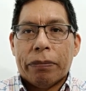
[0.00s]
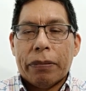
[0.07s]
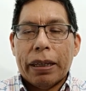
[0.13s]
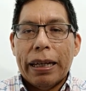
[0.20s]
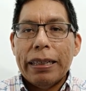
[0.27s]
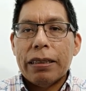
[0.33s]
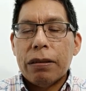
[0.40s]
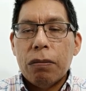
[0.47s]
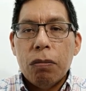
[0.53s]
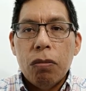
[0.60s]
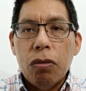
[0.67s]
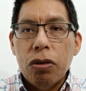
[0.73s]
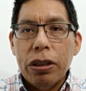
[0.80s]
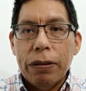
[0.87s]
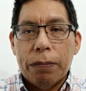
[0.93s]
Es
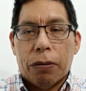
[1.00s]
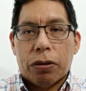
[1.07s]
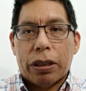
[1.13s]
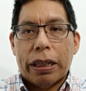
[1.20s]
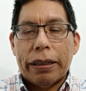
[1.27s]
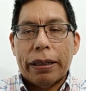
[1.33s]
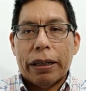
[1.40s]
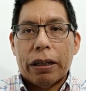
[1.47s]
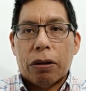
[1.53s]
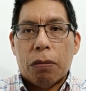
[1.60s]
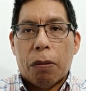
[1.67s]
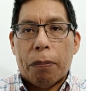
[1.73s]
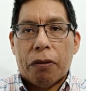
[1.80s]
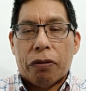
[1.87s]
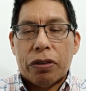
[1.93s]
muy importante que
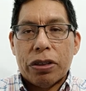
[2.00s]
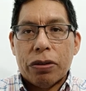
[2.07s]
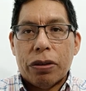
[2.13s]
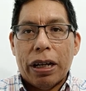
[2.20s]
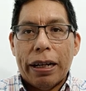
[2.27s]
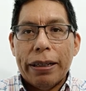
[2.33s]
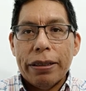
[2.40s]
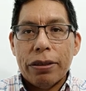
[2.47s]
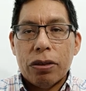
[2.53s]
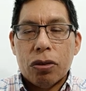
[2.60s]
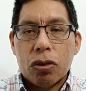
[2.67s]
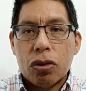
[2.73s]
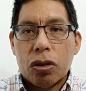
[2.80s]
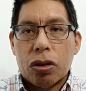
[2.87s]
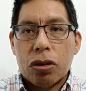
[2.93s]
como profesionales
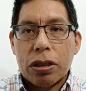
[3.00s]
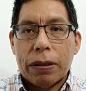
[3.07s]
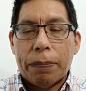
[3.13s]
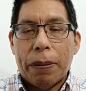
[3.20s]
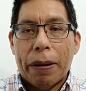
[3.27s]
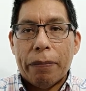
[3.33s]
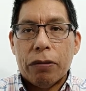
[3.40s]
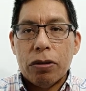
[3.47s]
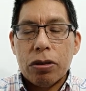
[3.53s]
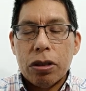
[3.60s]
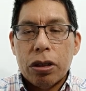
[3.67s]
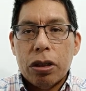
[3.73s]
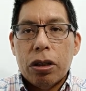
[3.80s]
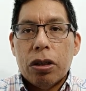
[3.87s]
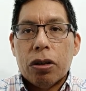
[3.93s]
nosotros sepamos
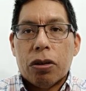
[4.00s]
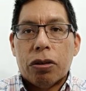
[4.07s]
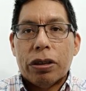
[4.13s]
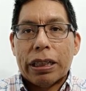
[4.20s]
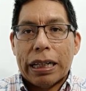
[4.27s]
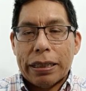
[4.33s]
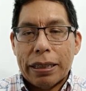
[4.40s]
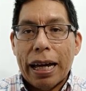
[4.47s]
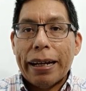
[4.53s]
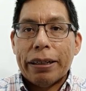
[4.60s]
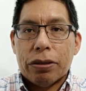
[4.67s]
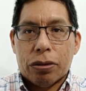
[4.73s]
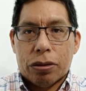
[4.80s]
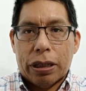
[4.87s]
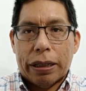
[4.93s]
contrastar
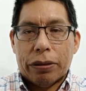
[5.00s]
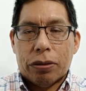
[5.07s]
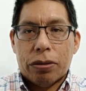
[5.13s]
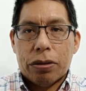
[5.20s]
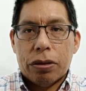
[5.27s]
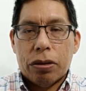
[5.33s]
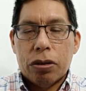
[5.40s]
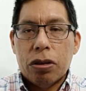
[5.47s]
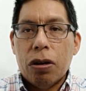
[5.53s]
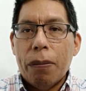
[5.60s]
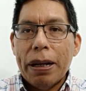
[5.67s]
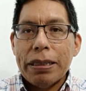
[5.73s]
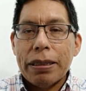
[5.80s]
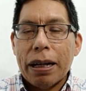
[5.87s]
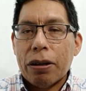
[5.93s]
esos datos. No
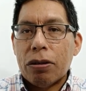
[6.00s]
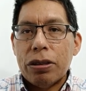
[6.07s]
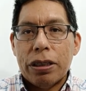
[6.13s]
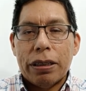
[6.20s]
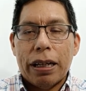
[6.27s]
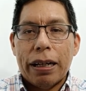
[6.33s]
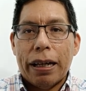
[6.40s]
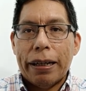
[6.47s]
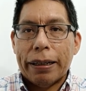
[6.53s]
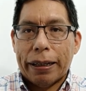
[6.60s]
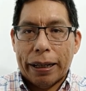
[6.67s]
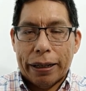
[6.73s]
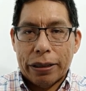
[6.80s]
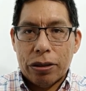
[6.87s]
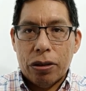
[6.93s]
basta con llenar la
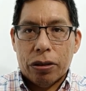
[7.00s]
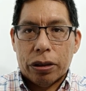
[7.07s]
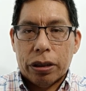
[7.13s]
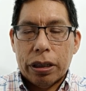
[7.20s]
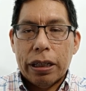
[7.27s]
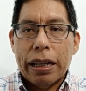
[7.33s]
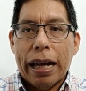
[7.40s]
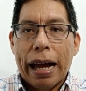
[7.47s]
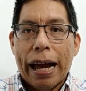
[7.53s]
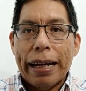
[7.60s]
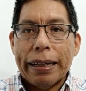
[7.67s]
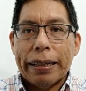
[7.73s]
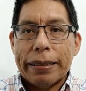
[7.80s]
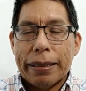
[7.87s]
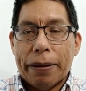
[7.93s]
declaración, hay
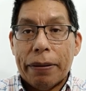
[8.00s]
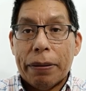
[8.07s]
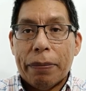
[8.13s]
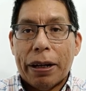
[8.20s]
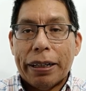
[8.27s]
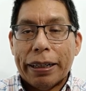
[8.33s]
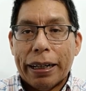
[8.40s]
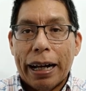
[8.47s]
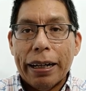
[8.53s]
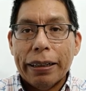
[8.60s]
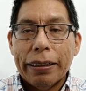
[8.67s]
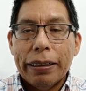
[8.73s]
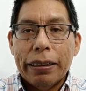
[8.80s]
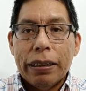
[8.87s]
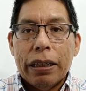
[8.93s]
que saber
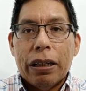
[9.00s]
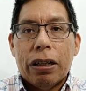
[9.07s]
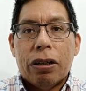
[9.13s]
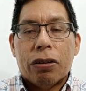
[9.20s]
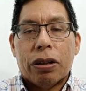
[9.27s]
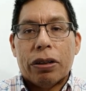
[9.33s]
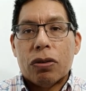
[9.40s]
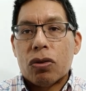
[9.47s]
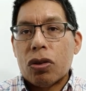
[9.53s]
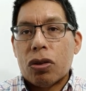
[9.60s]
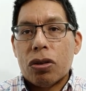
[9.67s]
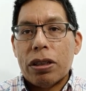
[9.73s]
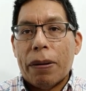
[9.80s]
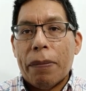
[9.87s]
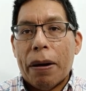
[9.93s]
manejar lo que
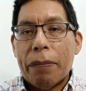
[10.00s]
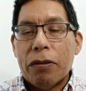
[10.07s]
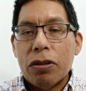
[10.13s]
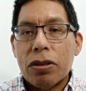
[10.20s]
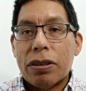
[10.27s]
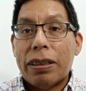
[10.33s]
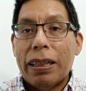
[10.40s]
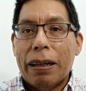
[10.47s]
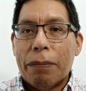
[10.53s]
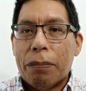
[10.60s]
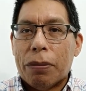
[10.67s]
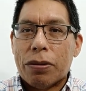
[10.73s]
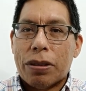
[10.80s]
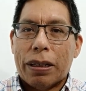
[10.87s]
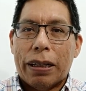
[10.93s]
nosotros llamamos
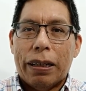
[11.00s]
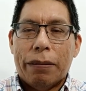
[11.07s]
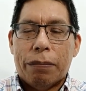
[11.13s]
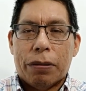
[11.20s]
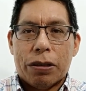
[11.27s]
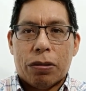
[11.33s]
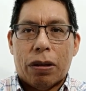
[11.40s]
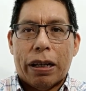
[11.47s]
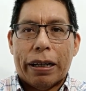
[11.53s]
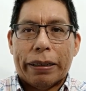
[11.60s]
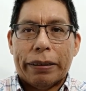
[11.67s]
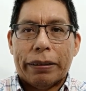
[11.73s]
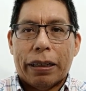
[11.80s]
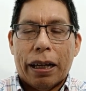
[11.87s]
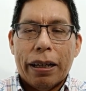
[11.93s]
tiempos en el impuesto a la
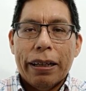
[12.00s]
renta.